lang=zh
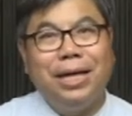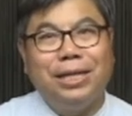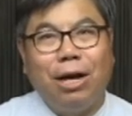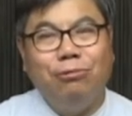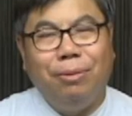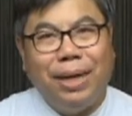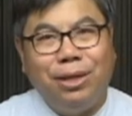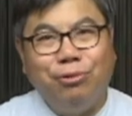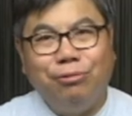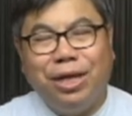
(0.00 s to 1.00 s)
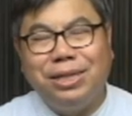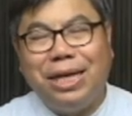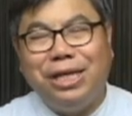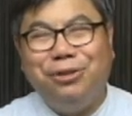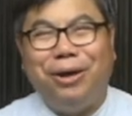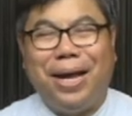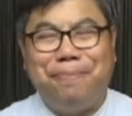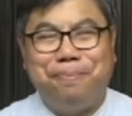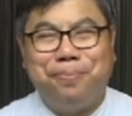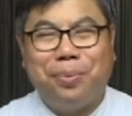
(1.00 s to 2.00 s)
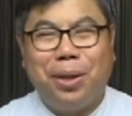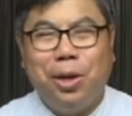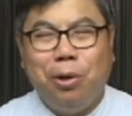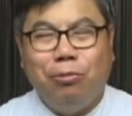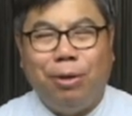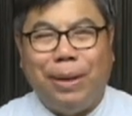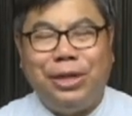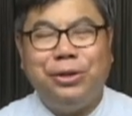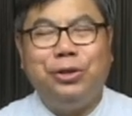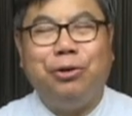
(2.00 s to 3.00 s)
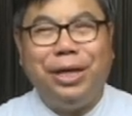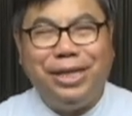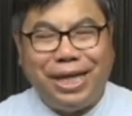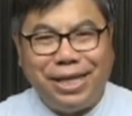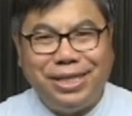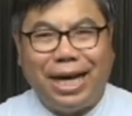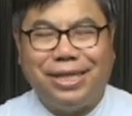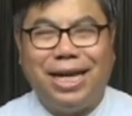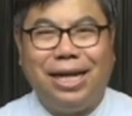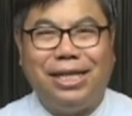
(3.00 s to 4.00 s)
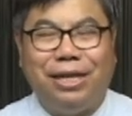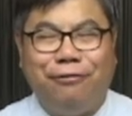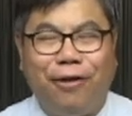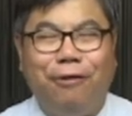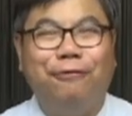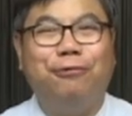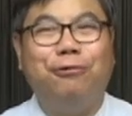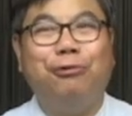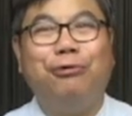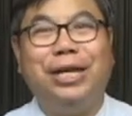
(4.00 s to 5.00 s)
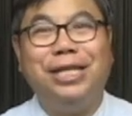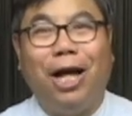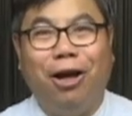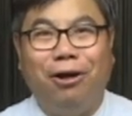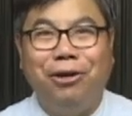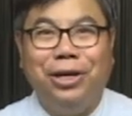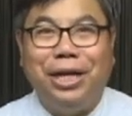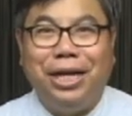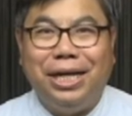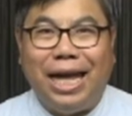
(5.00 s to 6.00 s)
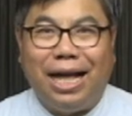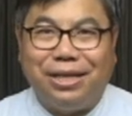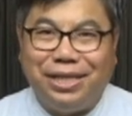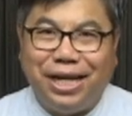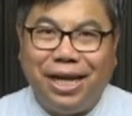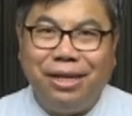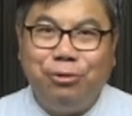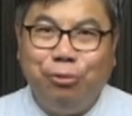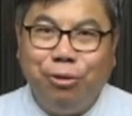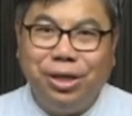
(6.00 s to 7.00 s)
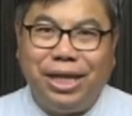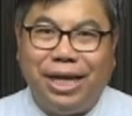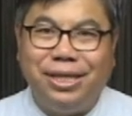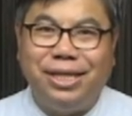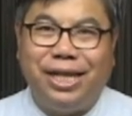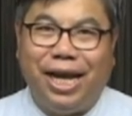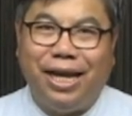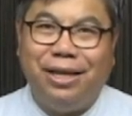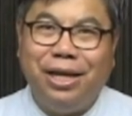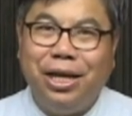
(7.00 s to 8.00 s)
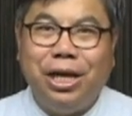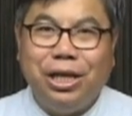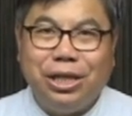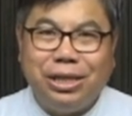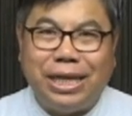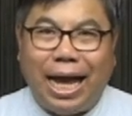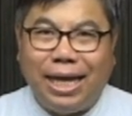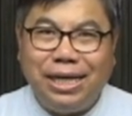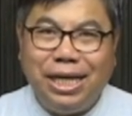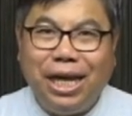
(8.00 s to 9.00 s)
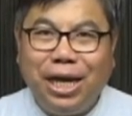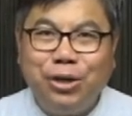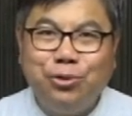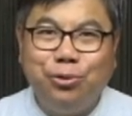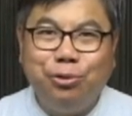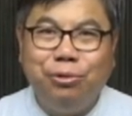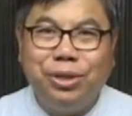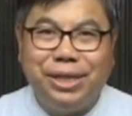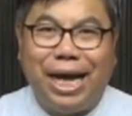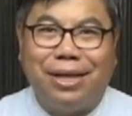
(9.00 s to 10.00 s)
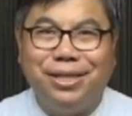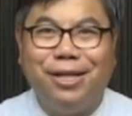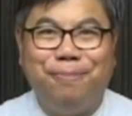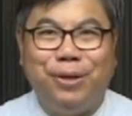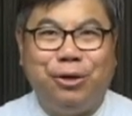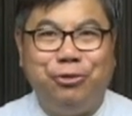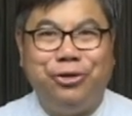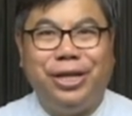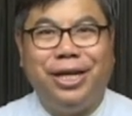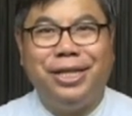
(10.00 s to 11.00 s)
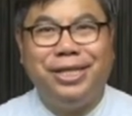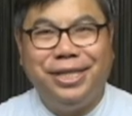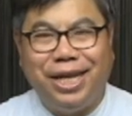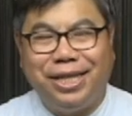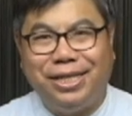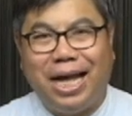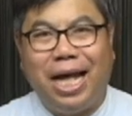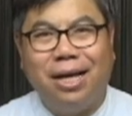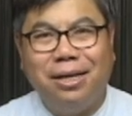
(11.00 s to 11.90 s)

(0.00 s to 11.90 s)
当我们读了这一段，我们有一点想象力，仿佛回到两千多年前，在耶稣讲这比喻的现场，